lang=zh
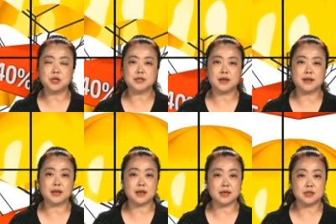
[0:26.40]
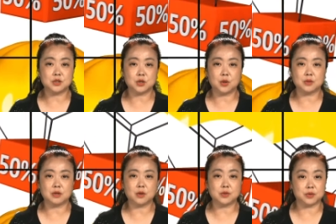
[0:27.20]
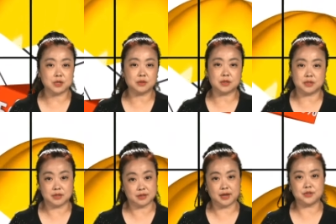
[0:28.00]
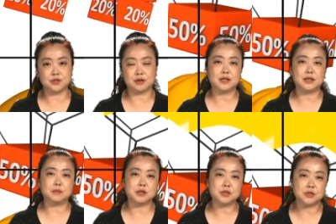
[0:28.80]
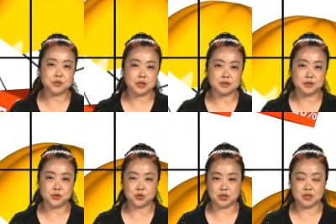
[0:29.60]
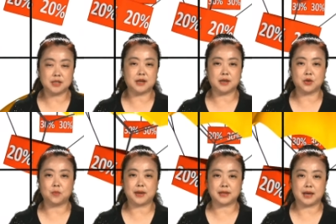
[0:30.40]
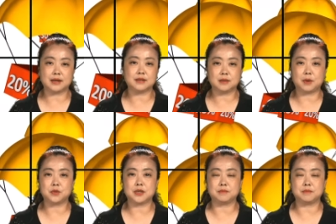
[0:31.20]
在看牙医的时候能够有效的节省开支呢？一个明智的选择就是提前来购买牙科的保险。